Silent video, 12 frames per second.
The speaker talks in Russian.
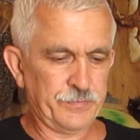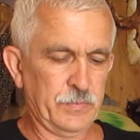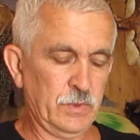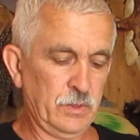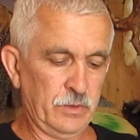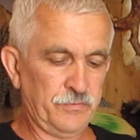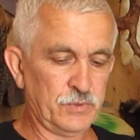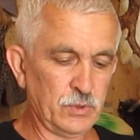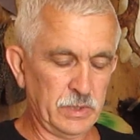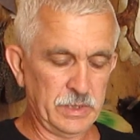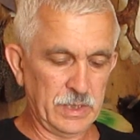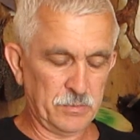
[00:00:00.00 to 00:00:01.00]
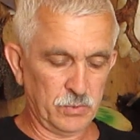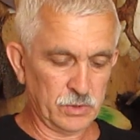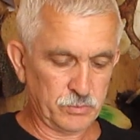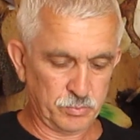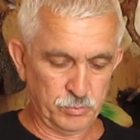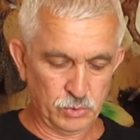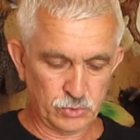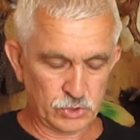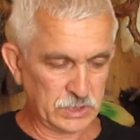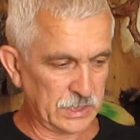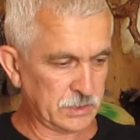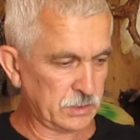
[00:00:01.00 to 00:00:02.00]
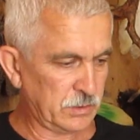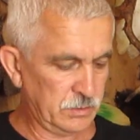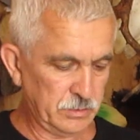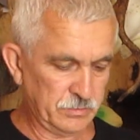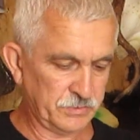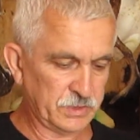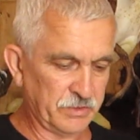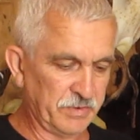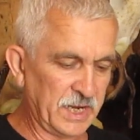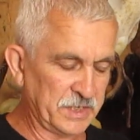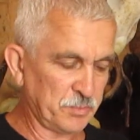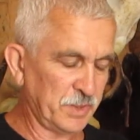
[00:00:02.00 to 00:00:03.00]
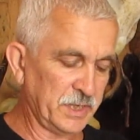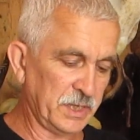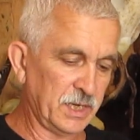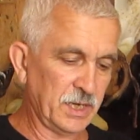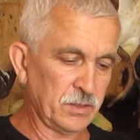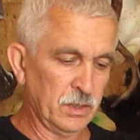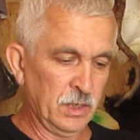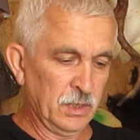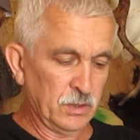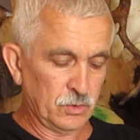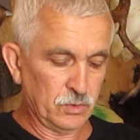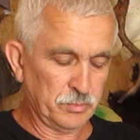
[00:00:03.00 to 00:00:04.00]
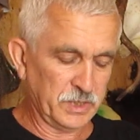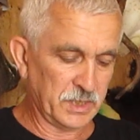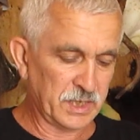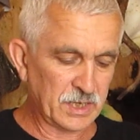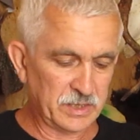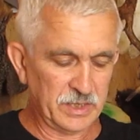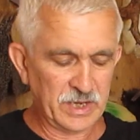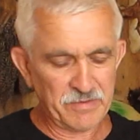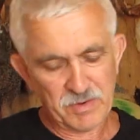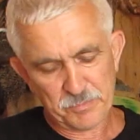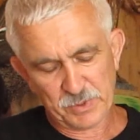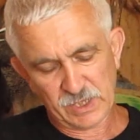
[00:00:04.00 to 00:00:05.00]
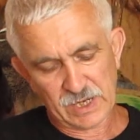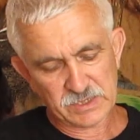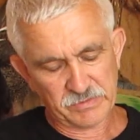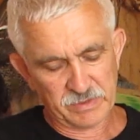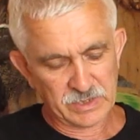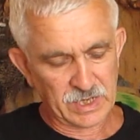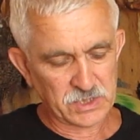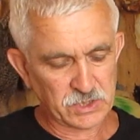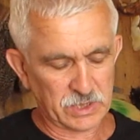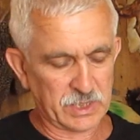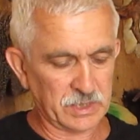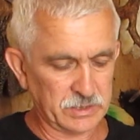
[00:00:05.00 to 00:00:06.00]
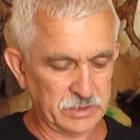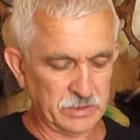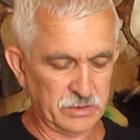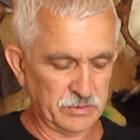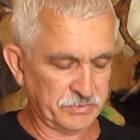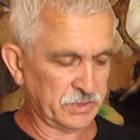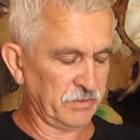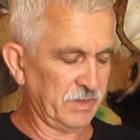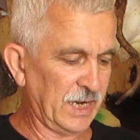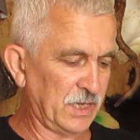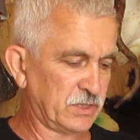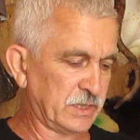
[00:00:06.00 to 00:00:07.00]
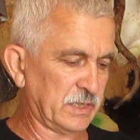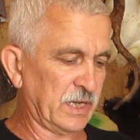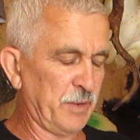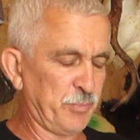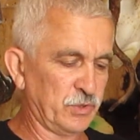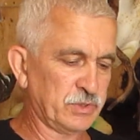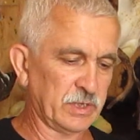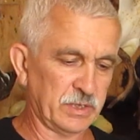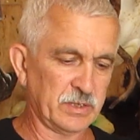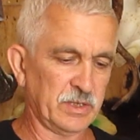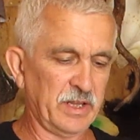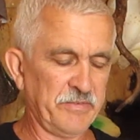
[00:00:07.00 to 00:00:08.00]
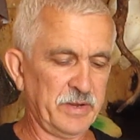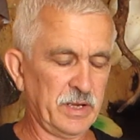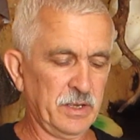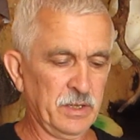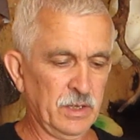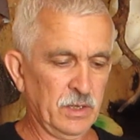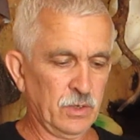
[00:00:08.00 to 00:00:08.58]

Ну и все, я вот буду сейчас вставлять манекен. Ну, манекены я вам показывал раньше, как э, вставляются, крепятся к голове.